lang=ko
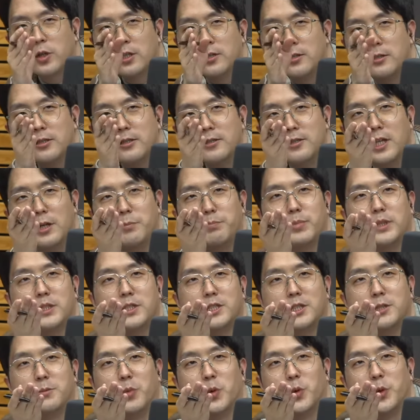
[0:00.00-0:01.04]
은은한
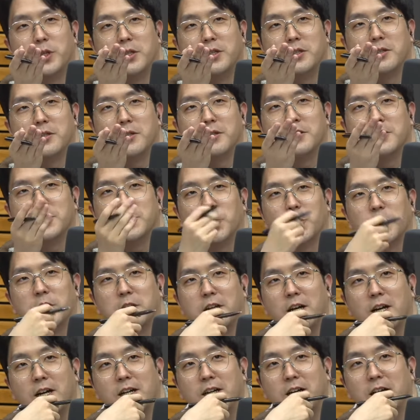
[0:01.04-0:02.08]
빛이 보이는
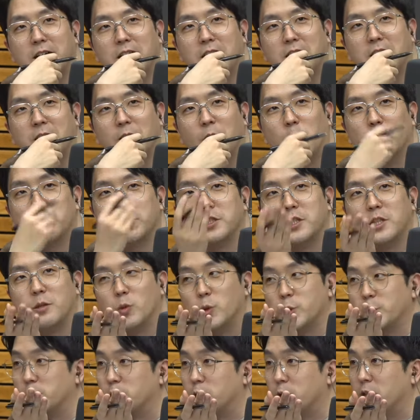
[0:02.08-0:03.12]
저기가 어진이
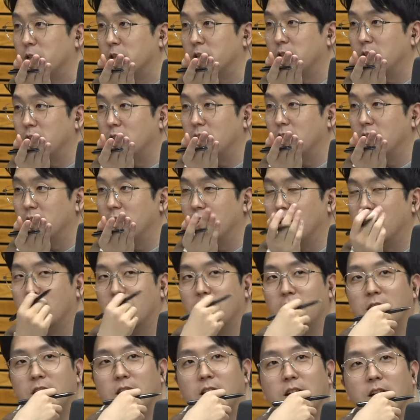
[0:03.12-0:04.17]
모셔져 있는 그렇습니다.
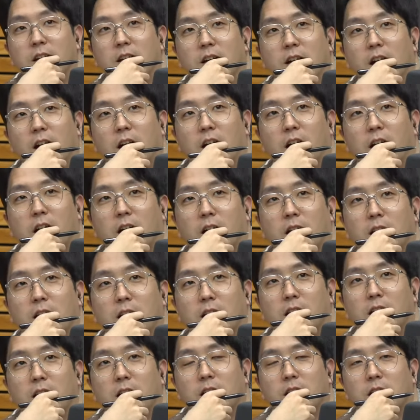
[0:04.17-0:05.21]
아
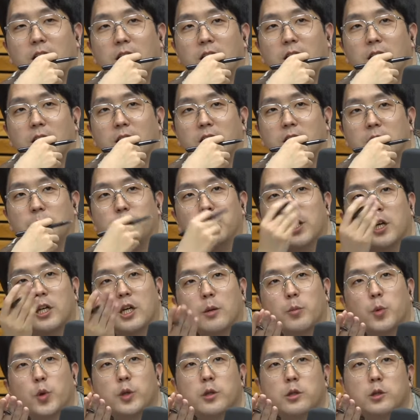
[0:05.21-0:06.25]
희미하게
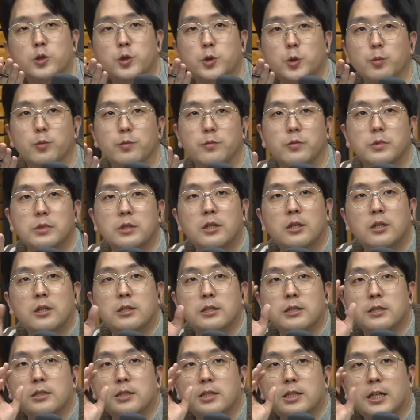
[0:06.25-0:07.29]
보이는데 좀
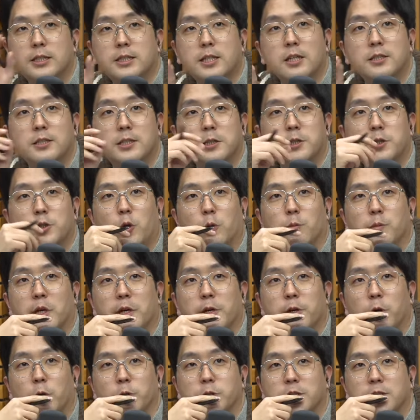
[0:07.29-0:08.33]
자세한 사진
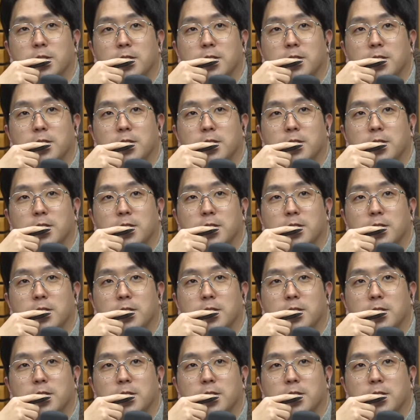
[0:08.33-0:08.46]
없나요? 어진